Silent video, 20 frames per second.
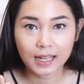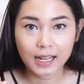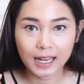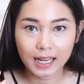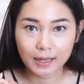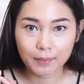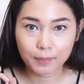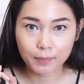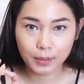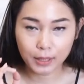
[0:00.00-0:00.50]

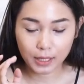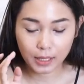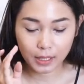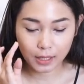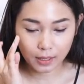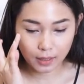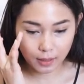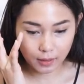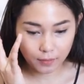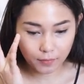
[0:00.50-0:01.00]
dan
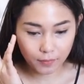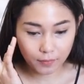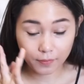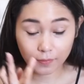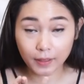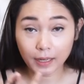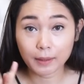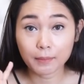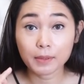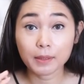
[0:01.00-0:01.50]
lebih
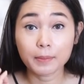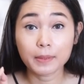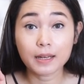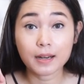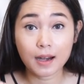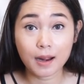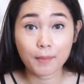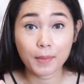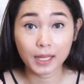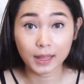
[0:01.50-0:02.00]
ngeframe lebih
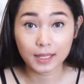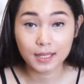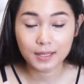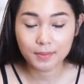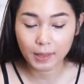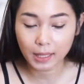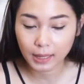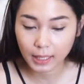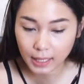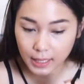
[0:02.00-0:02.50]

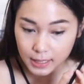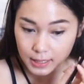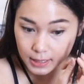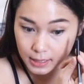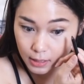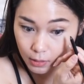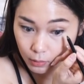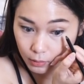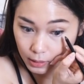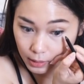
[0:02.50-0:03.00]
dramatis matanya
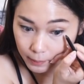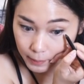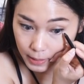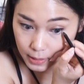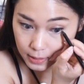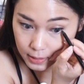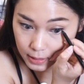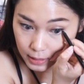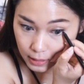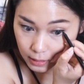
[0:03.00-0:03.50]
jadi aku
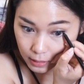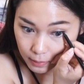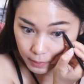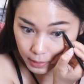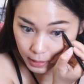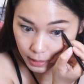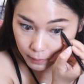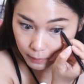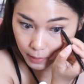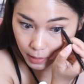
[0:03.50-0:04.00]
tambahin sedikit di
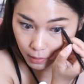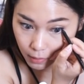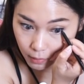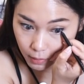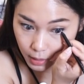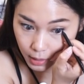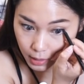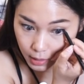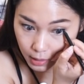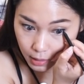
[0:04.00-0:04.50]
bagian
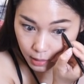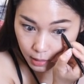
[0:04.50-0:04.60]
bawah